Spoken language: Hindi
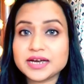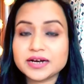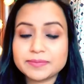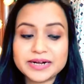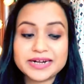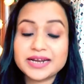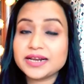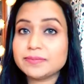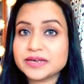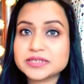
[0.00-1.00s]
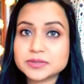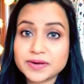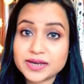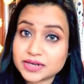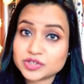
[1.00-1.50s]
कि अगर मैं डेली बेसिस
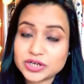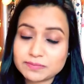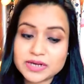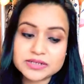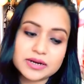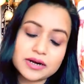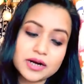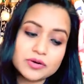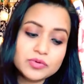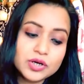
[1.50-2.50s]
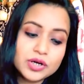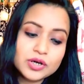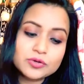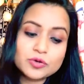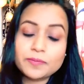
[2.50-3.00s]
पे एक एक शीट मास्क लगाऊं
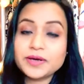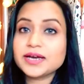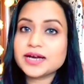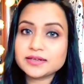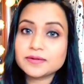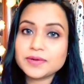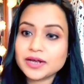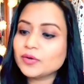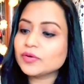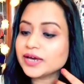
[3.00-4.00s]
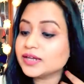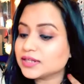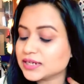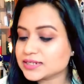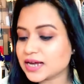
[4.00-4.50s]
तो भी ख़त्म नहीं होंगे
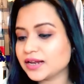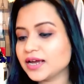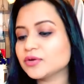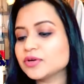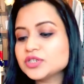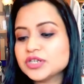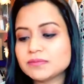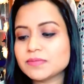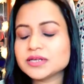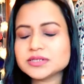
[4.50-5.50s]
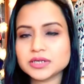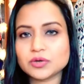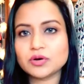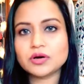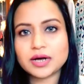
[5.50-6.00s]
इतने ज़्यादा है क्योंकि शीट मास्क
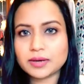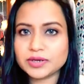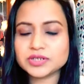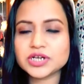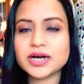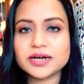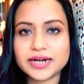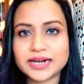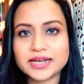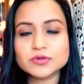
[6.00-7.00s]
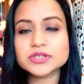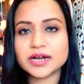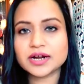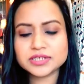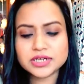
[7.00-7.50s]
यू नो हमेशा डेली यूज़
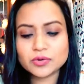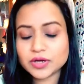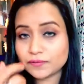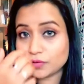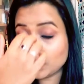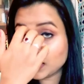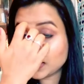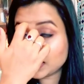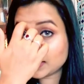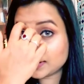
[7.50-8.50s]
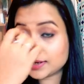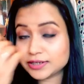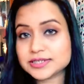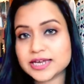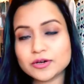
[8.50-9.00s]
करना चाहिए क्योंकि वो
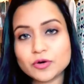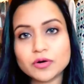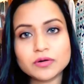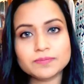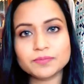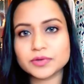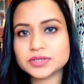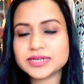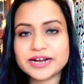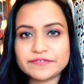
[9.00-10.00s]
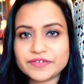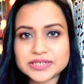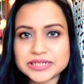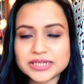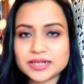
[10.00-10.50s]
स्किन को साइड
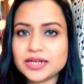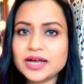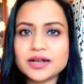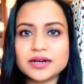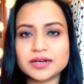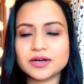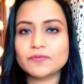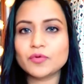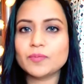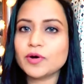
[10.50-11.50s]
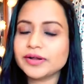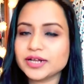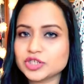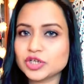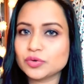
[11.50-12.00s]
इफ़ेक्ट्स नहीं देते एंड वो बहुत
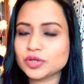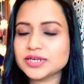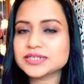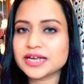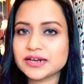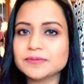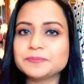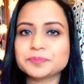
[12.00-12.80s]
अच्छे होते हैं स्किन